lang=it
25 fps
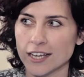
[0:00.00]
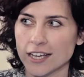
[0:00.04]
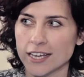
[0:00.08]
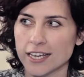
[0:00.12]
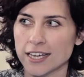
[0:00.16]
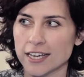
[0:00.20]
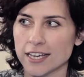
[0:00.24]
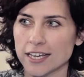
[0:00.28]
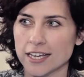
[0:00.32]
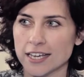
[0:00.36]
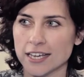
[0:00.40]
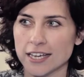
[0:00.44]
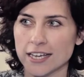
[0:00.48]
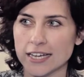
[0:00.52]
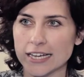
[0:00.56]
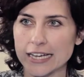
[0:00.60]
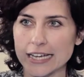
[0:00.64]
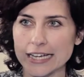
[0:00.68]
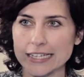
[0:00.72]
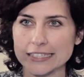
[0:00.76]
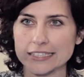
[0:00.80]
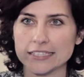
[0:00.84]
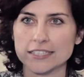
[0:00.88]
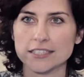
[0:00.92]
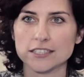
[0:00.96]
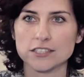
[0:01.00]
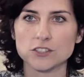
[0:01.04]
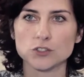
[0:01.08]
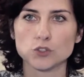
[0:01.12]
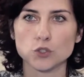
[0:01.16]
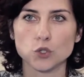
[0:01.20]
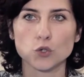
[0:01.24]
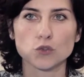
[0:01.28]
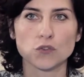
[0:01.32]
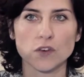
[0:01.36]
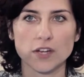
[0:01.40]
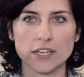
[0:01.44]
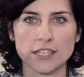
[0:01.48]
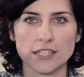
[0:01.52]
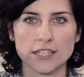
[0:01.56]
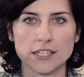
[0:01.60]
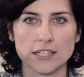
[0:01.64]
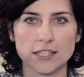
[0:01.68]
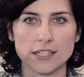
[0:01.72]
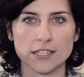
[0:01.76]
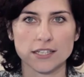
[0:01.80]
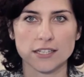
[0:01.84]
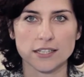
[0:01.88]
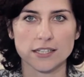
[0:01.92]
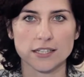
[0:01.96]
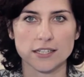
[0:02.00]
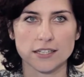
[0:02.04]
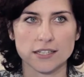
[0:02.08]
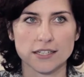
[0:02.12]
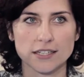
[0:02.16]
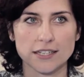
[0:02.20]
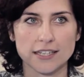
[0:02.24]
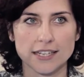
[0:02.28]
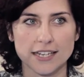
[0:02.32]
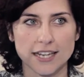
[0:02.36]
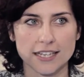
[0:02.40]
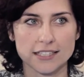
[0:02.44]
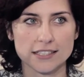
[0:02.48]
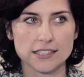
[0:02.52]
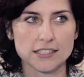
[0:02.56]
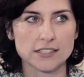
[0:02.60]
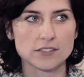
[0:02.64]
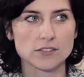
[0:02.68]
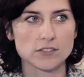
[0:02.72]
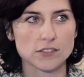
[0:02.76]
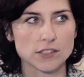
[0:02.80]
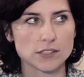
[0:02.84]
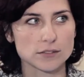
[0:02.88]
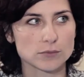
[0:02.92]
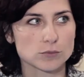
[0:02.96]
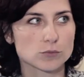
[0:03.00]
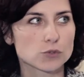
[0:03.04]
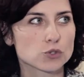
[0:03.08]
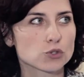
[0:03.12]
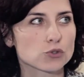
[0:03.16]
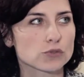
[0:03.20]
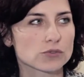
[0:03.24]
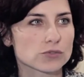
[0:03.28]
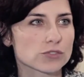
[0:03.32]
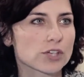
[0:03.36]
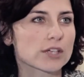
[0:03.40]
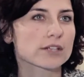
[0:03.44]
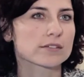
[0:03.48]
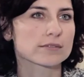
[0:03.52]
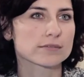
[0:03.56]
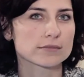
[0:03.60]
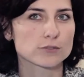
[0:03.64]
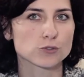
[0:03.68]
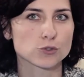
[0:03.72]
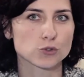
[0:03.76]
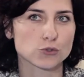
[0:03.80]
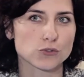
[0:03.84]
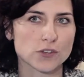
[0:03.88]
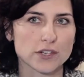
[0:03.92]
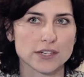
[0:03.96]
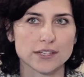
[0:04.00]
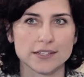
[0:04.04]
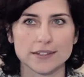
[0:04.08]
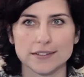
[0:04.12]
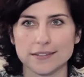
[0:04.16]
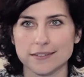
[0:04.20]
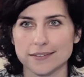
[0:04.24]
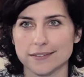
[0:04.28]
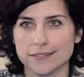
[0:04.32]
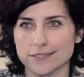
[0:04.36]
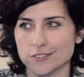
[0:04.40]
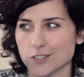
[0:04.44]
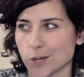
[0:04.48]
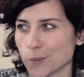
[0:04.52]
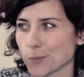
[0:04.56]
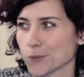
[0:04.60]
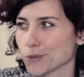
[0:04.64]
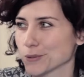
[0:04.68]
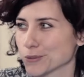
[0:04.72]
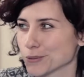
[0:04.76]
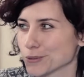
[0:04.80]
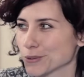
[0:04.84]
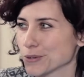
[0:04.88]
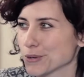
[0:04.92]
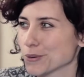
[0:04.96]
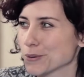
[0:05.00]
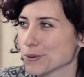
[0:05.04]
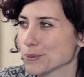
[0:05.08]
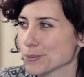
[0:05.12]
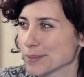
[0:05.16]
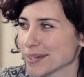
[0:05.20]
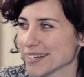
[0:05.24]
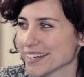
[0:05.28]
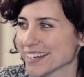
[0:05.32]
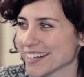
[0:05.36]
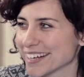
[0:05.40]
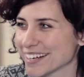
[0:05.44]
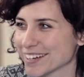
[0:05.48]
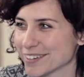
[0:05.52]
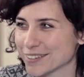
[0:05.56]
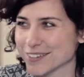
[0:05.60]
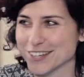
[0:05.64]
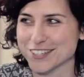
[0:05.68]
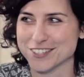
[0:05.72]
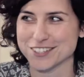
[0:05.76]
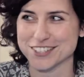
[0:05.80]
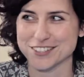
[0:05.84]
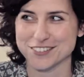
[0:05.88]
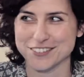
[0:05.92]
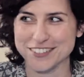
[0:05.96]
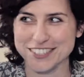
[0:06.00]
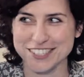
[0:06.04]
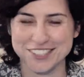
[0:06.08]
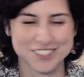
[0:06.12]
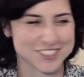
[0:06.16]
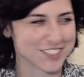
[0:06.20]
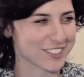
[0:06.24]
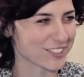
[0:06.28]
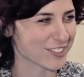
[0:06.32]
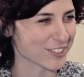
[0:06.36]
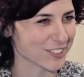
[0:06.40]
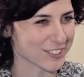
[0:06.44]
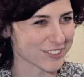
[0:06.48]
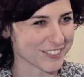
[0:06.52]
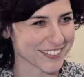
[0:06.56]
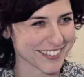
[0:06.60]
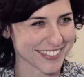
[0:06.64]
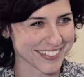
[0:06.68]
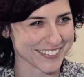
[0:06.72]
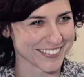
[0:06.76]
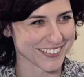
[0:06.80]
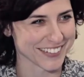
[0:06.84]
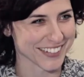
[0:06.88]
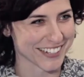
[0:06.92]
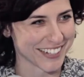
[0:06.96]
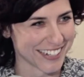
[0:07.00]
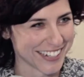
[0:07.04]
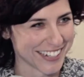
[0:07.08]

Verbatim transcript: eh, di giovani creativi, gio- cioè giovani, diciamo l'Unione Europea ancora ci definisce giovani, però